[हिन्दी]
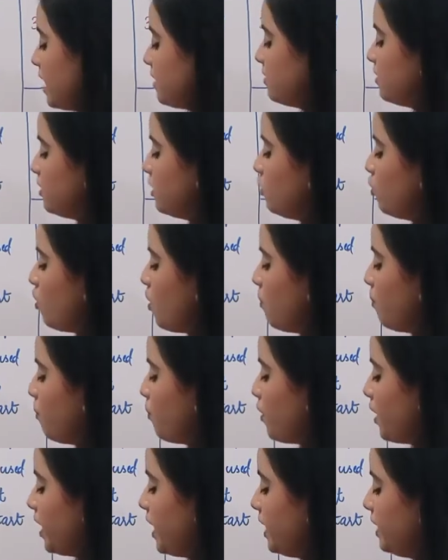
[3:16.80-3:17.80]
या ज़ीरो
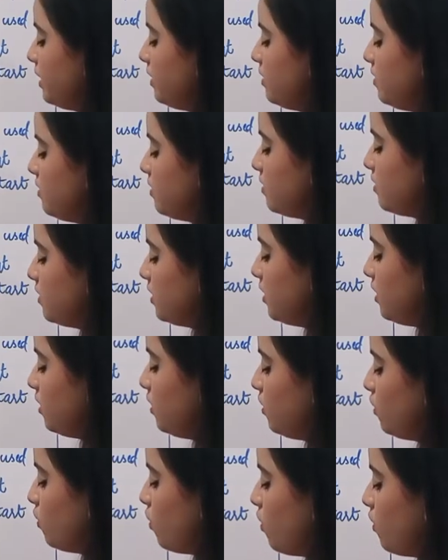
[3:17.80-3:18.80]
पॉइंट
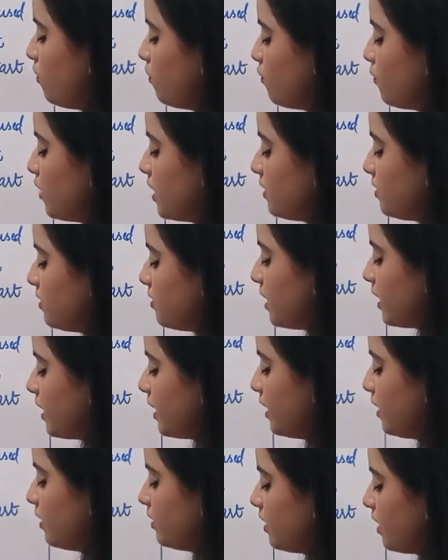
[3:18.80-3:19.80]
ज़ीरो वन
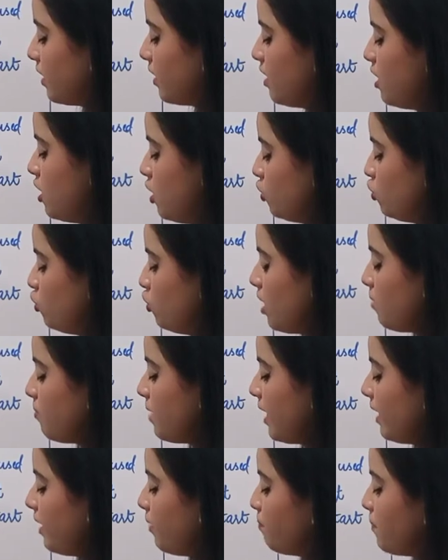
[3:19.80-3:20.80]
सेकेंड तक जो
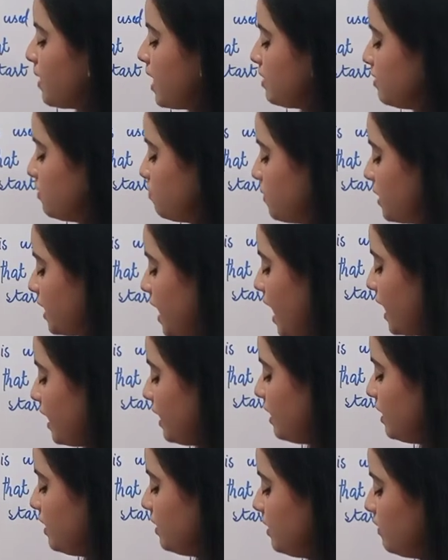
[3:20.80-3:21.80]
हमारे पास
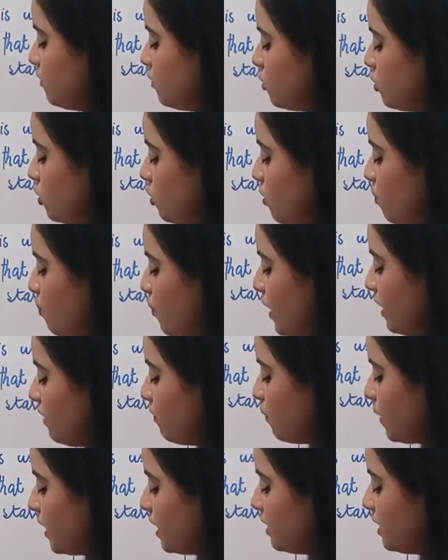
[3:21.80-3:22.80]
मैकेनिकल थी वो ज़ीरो
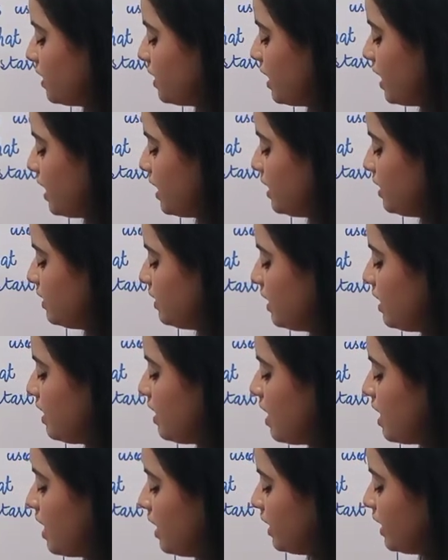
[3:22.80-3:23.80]
पॉइंट वन तक कर रही थी
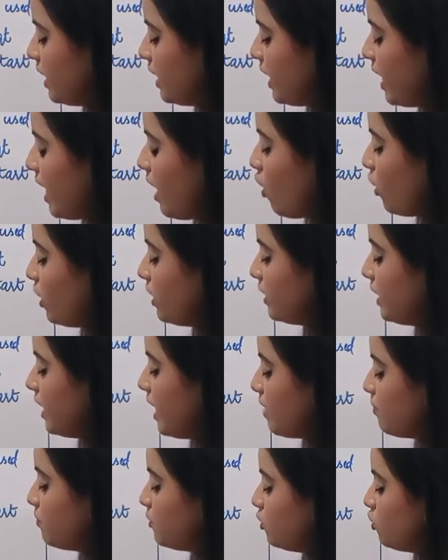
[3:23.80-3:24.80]
ठीक है और
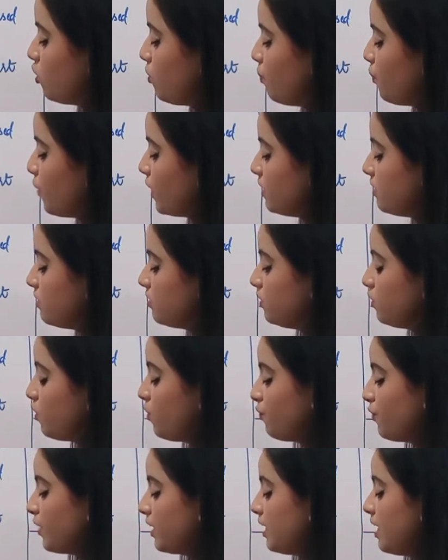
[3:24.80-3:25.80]
ये अब ज़ीरो पॉइंट
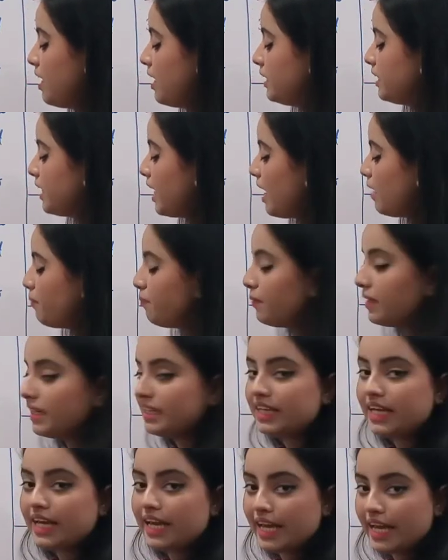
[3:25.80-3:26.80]
ज़ीरो वन यहाँ पर
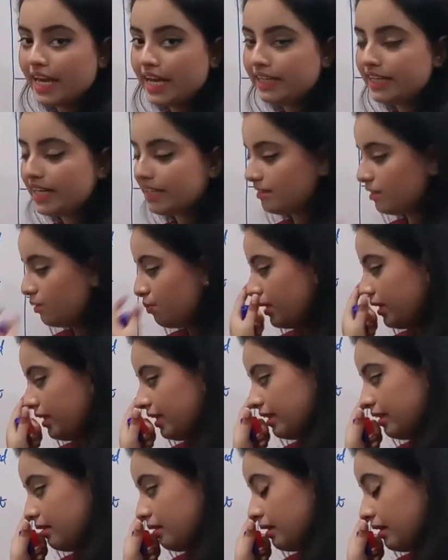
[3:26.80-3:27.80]
ये एक
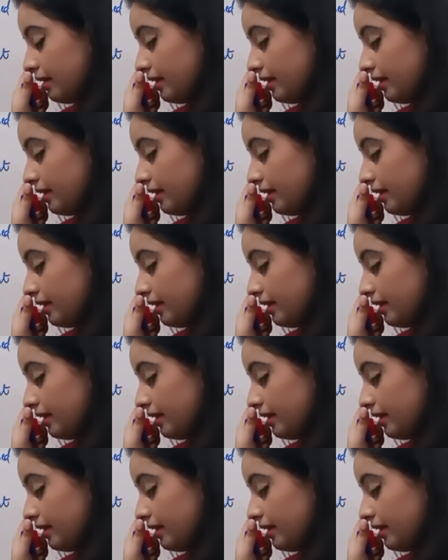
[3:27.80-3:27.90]
डेसीमीटर